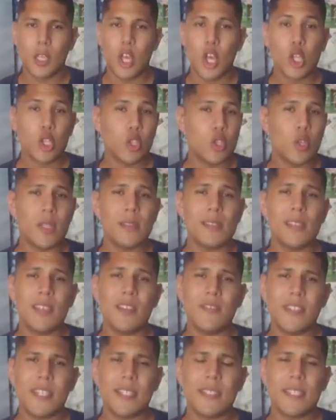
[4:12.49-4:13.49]
Toda entidad
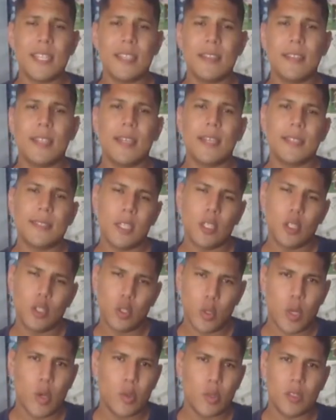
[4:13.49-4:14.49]
financiera tiene que hacer dos
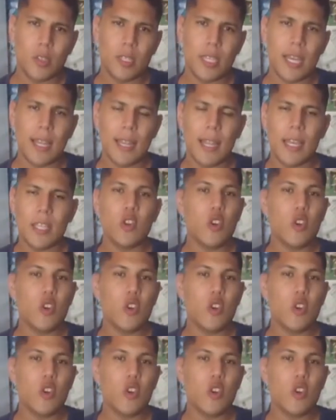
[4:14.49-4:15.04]
auditorías al año